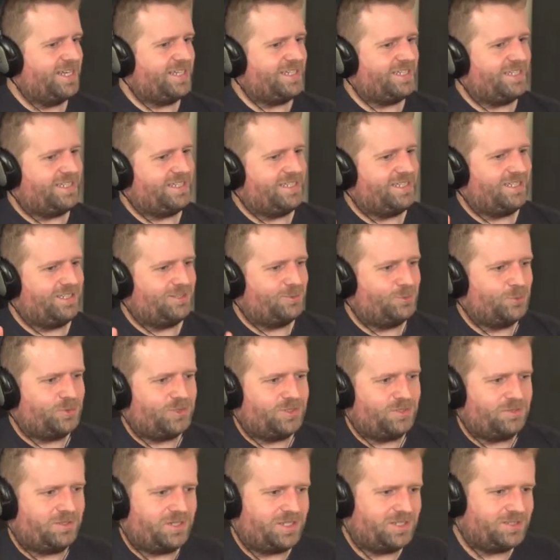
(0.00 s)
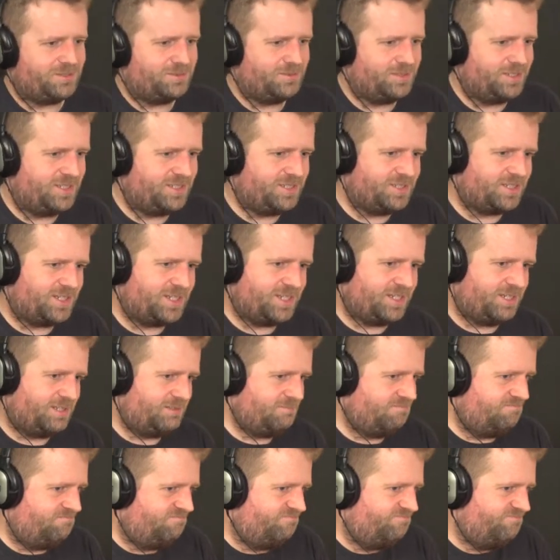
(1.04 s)
I tu się okazuje,
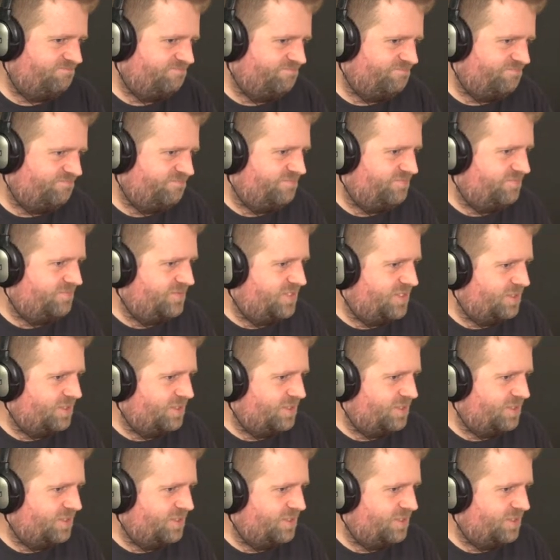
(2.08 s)
że mm,